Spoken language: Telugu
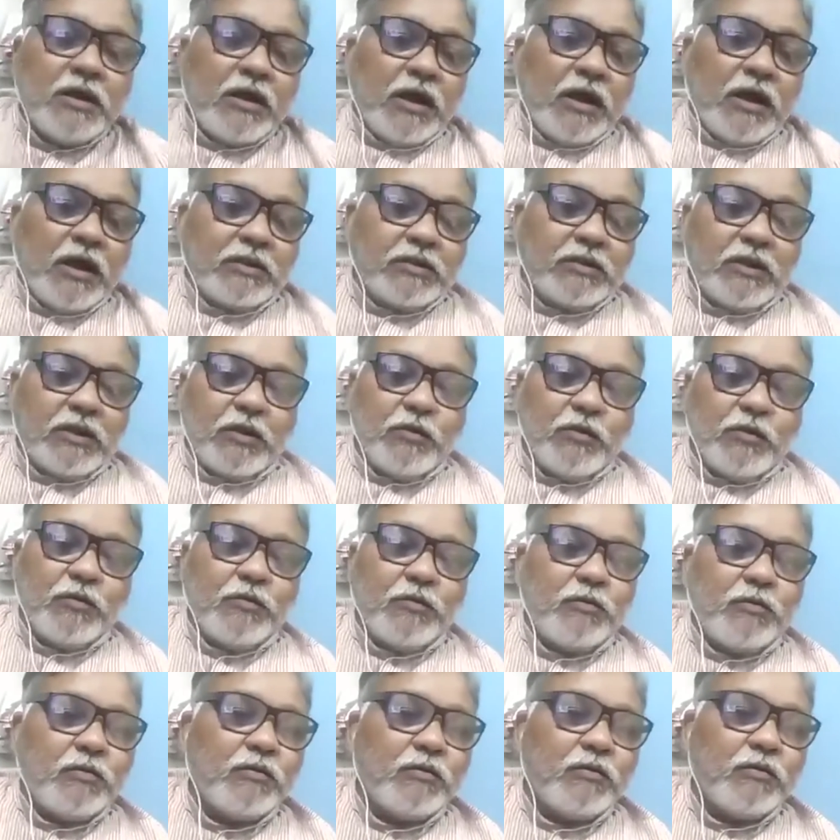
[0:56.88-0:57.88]
అందరూ
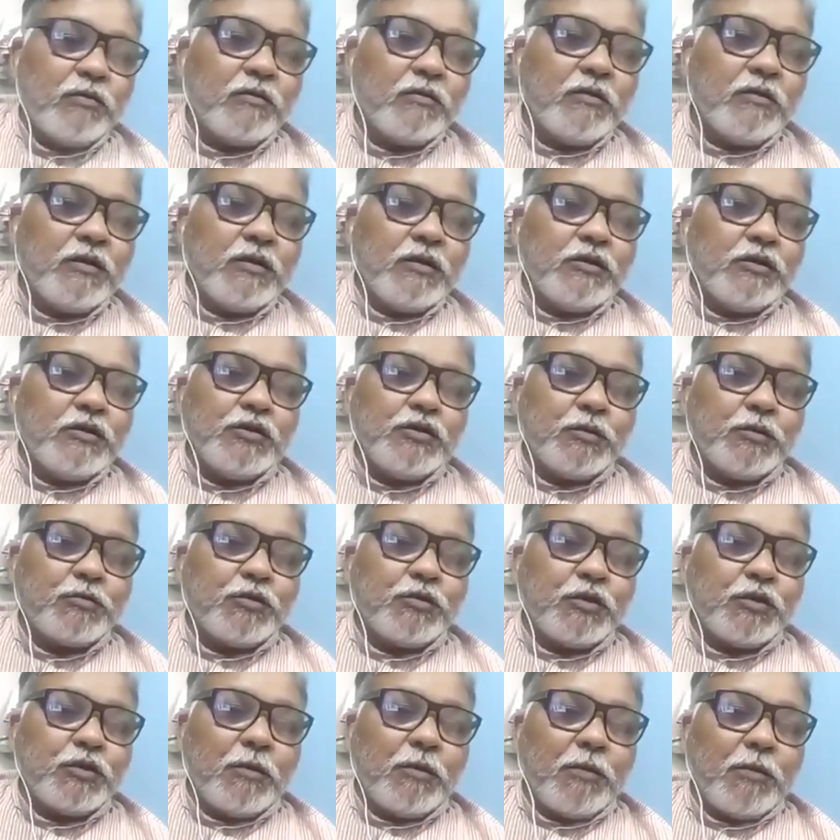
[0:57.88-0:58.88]

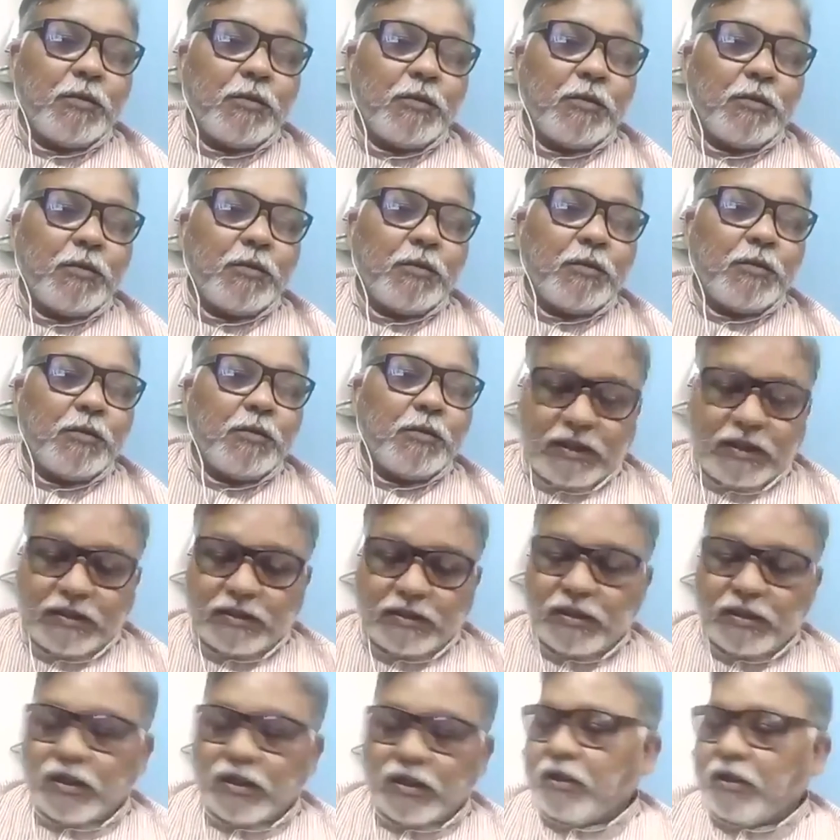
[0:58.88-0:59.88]
చెప్తున్న మాటలు ఆయన
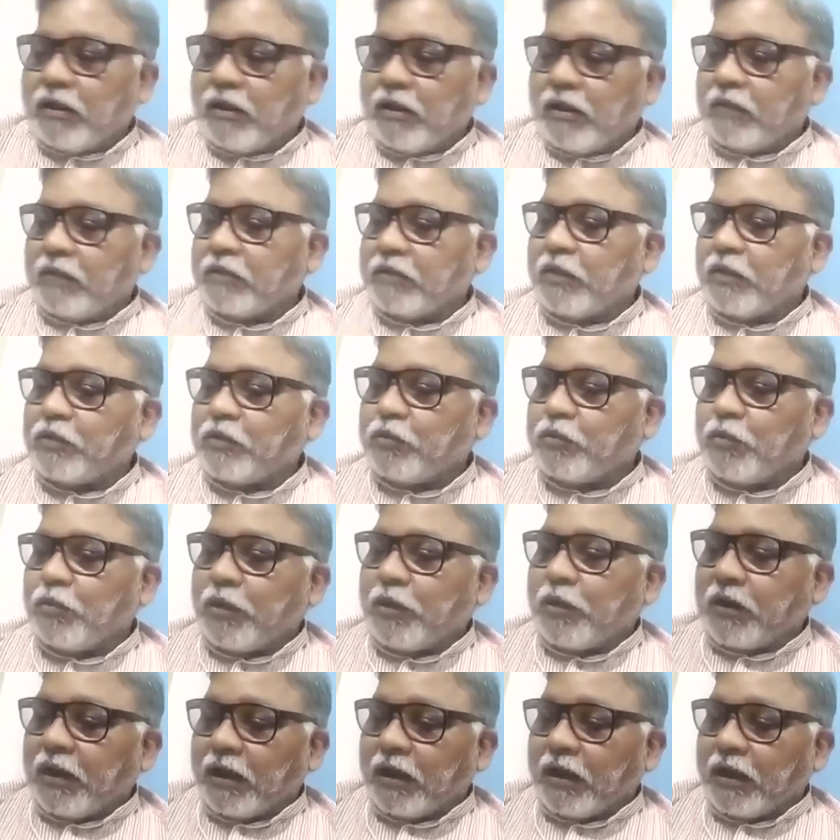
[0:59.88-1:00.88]
ఎంత అందరితో
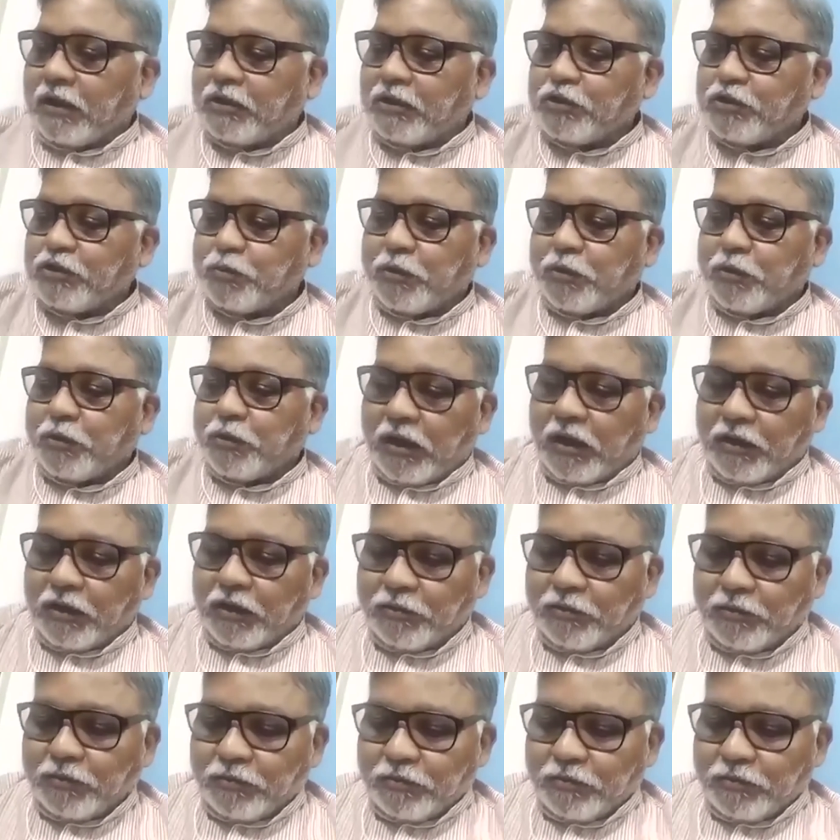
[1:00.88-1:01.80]
ఎట్లా కలిసిపోయాడు